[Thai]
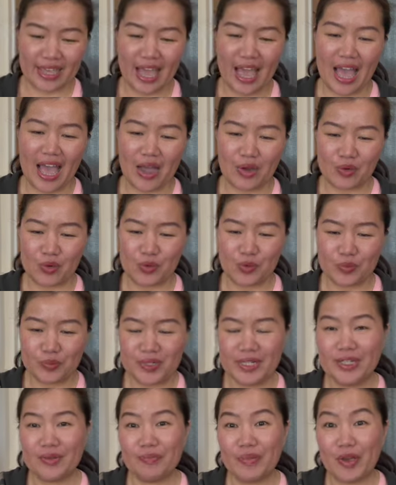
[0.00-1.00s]
ข่าว
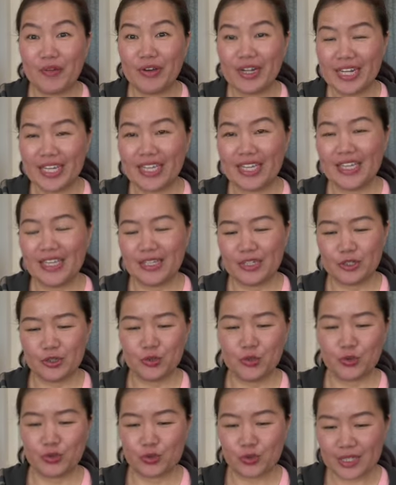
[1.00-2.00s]
เมืองเมวดี
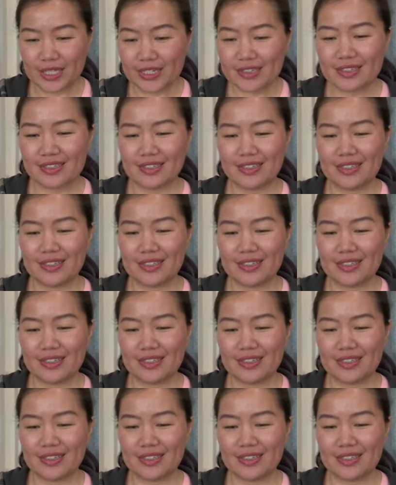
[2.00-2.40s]
ถูกยึด